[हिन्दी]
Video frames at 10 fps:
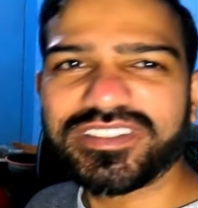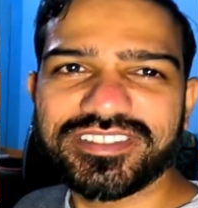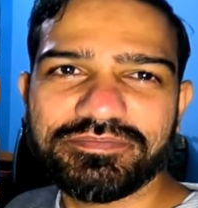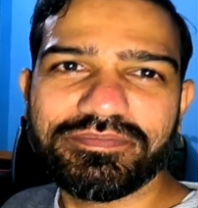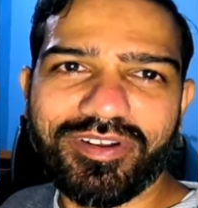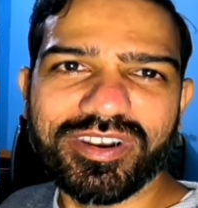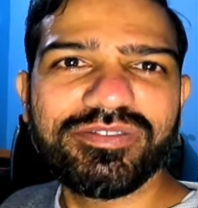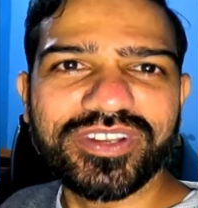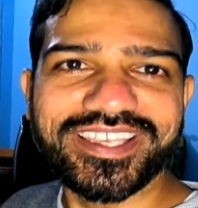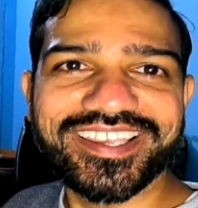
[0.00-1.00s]
बस
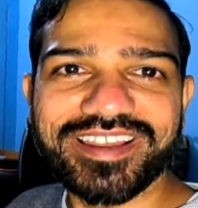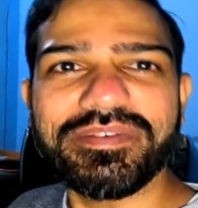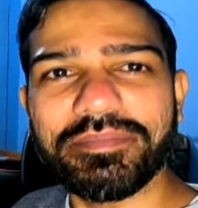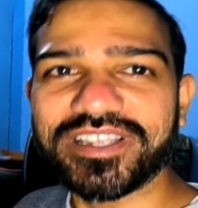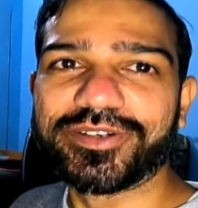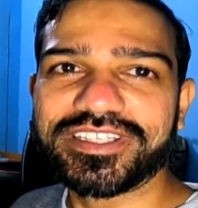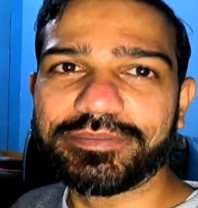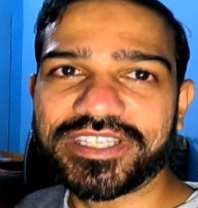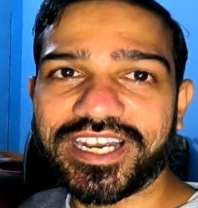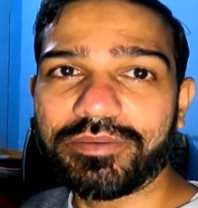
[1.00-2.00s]
प्रॉब्लम वही है कि यार पापा की
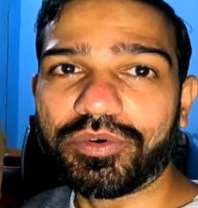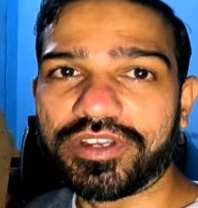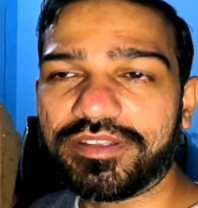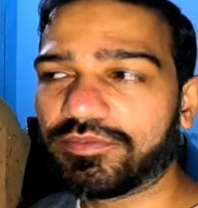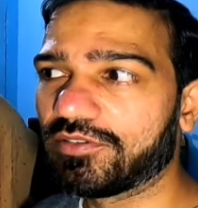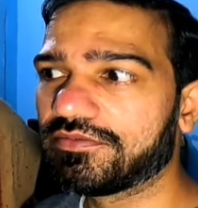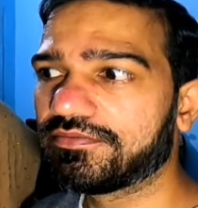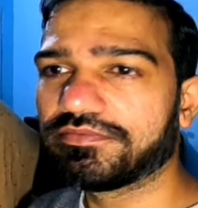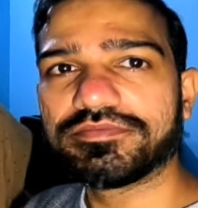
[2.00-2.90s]
थोड़ी तबीयत ख़राब होगी तो